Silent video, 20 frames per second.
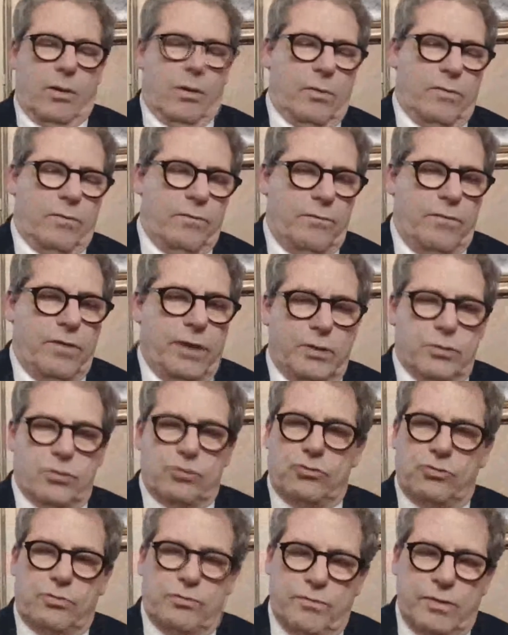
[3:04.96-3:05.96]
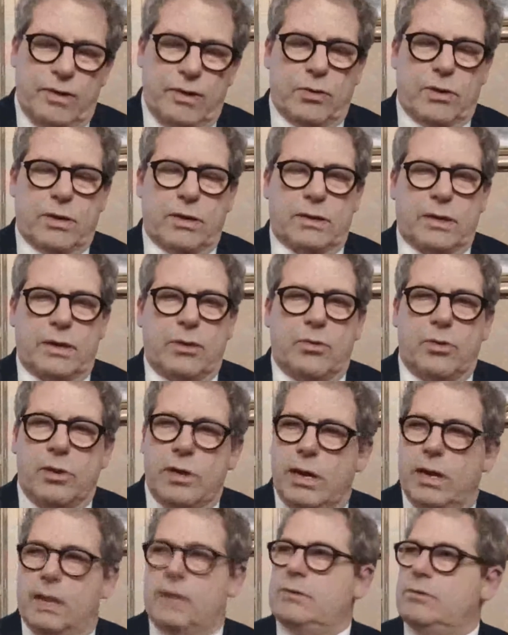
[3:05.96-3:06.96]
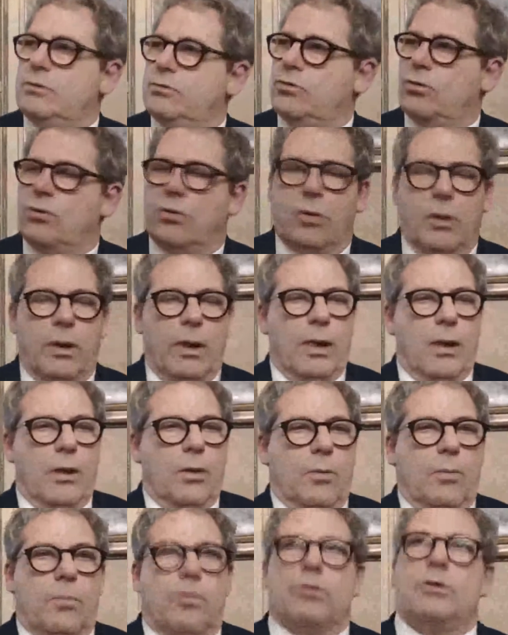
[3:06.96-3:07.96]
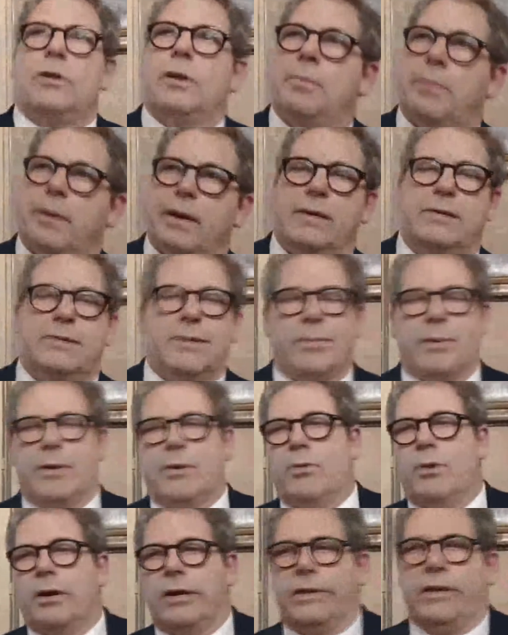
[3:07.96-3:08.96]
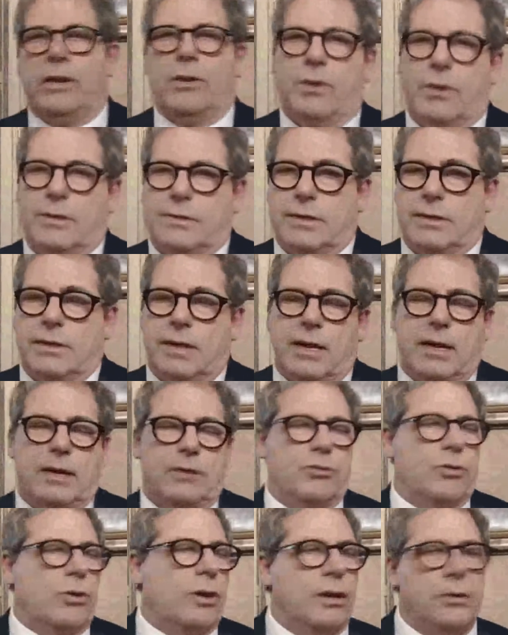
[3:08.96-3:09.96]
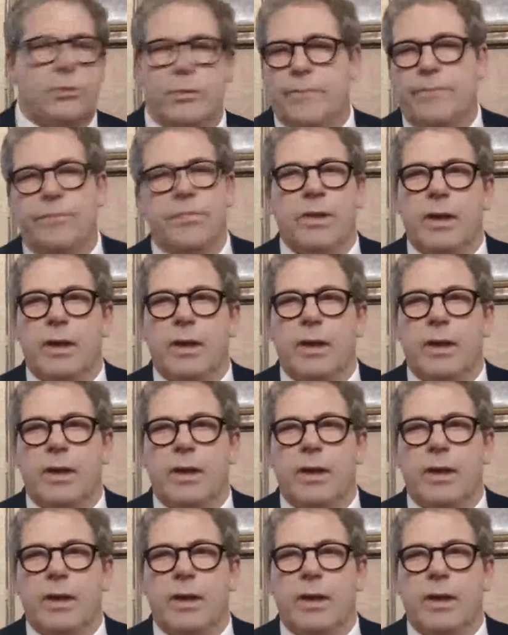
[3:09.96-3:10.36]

Vedo, vedo categorie che si sono un po' depresse perché un articolo è stato accantonato.